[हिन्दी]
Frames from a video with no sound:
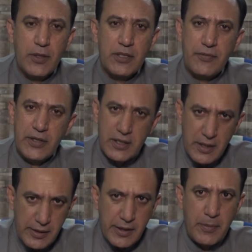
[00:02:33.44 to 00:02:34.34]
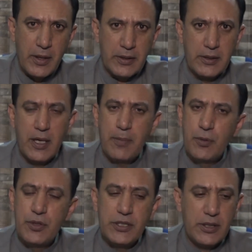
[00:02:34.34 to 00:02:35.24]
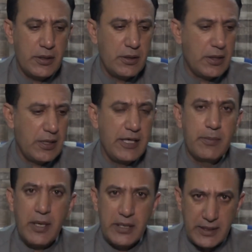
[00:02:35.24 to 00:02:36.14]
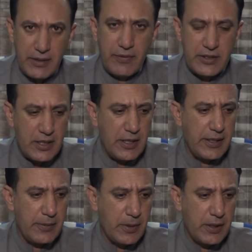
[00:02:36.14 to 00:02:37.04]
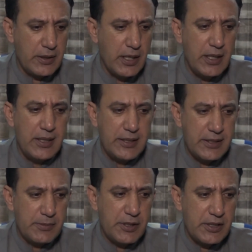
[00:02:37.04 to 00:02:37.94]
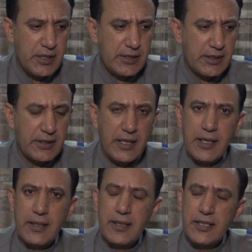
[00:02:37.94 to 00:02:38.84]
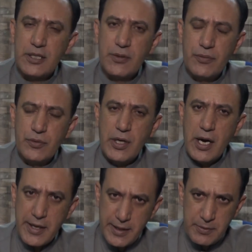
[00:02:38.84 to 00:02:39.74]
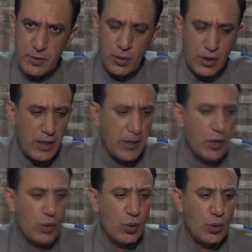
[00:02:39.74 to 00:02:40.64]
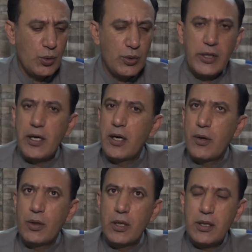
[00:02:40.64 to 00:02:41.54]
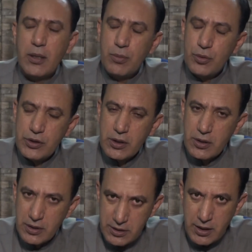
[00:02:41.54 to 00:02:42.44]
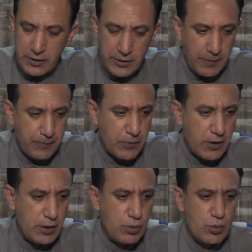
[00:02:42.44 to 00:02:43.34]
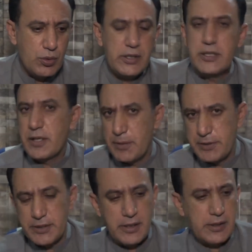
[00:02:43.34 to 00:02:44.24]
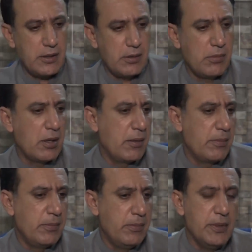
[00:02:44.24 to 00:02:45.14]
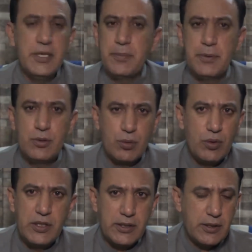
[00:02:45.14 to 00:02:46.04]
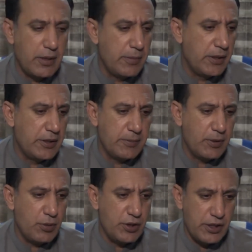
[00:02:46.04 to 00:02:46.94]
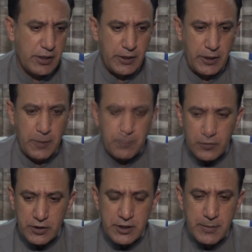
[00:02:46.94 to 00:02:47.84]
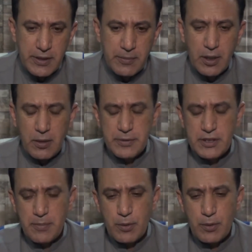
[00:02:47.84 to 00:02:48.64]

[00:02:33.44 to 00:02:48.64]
इस फैसले के बाद अपोजिशन की हिमायत के फैसले के बाद ये समझा जा सकता है अगर कहीं से फ़ोन आया भी होगा तो उन्होंने कहा होगा कि अपोजिशन का साथ दें ये तो कुली किताब है ज़ाहिर है कि बीएपी तो कुली किताब है इसमें कोई शक नहीं है जैसे मैंने पिछले